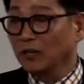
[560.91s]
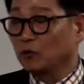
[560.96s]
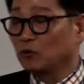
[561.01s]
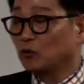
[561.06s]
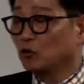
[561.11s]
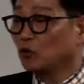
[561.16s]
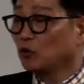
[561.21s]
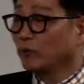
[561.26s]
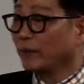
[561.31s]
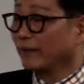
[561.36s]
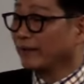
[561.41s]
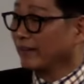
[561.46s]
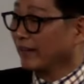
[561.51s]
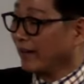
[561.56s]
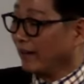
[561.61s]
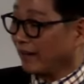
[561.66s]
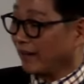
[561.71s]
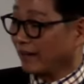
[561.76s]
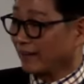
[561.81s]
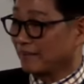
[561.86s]
근데
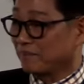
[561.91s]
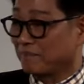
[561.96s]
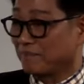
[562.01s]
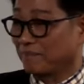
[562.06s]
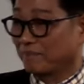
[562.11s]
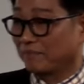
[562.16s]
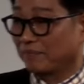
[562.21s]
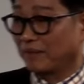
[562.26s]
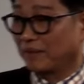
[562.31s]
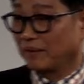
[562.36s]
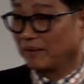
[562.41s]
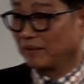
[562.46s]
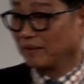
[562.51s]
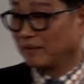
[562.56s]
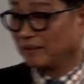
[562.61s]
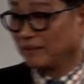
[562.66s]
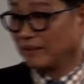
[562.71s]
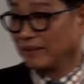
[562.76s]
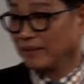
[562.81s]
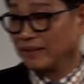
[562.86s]
궁금한데
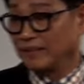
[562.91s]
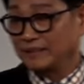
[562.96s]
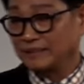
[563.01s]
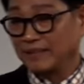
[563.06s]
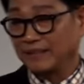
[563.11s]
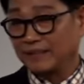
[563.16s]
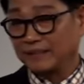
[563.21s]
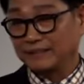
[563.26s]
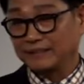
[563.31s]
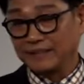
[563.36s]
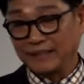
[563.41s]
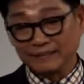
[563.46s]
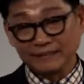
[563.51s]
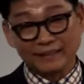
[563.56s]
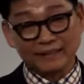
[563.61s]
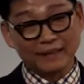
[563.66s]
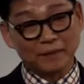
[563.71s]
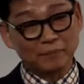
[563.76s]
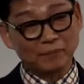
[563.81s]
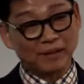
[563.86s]
회사
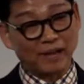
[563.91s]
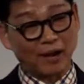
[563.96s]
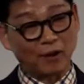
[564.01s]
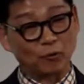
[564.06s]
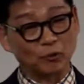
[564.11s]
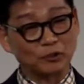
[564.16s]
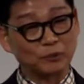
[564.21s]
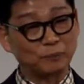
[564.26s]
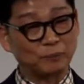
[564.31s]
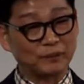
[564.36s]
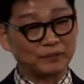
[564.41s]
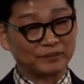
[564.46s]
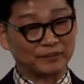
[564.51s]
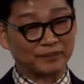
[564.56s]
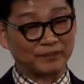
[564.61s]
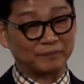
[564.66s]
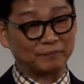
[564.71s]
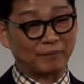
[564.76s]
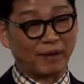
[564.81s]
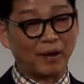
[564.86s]
센터를 한번 가고
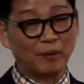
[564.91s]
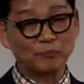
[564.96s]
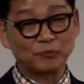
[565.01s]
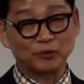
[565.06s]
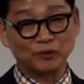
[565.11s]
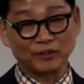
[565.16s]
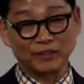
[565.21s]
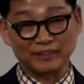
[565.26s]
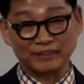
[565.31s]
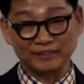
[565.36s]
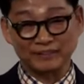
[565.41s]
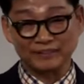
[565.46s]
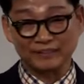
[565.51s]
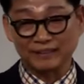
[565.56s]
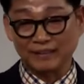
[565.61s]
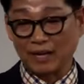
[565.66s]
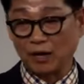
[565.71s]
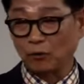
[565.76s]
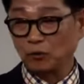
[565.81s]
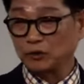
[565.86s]
싶었어.
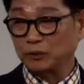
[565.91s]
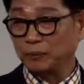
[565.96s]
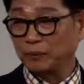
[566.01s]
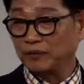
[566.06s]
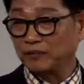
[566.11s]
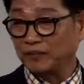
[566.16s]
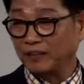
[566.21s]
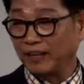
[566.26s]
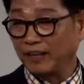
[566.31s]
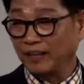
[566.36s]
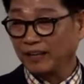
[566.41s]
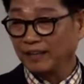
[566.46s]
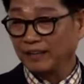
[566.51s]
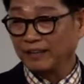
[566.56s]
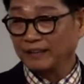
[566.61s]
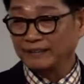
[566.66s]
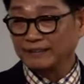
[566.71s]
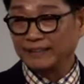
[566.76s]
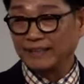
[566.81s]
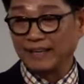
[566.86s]
마음속에는. 가고
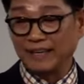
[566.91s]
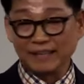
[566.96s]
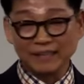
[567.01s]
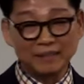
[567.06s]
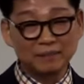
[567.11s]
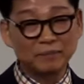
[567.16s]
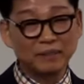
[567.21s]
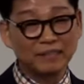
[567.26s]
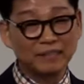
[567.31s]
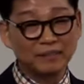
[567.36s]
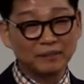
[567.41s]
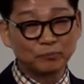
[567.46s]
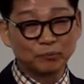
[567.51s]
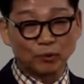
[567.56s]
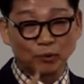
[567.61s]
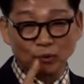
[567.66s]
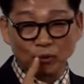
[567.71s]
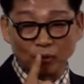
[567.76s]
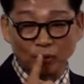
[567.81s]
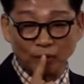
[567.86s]
싶었는데 제가 이미
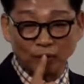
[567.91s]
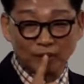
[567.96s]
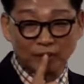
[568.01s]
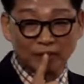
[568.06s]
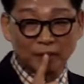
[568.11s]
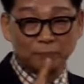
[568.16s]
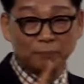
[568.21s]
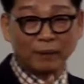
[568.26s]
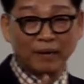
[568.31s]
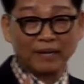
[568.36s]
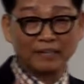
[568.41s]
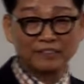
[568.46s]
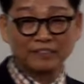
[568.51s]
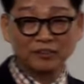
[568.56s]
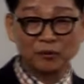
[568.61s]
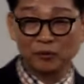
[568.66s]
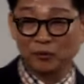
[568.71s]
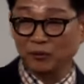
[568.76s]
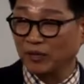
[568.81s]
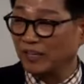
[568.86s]
입으로
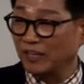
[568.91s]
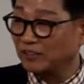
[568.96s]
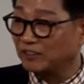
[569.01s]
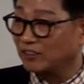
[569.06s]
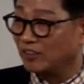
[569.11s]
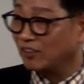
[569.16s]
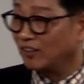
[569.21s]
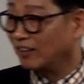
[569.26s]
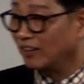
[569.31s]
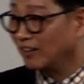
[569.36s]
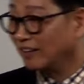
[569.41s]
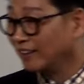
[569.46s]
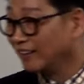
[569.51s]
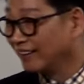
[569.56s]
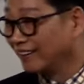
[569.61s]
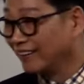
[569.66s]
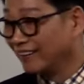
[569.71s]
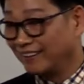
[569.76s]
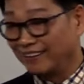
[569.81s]
입방아 찍어 놓은 게 있죠.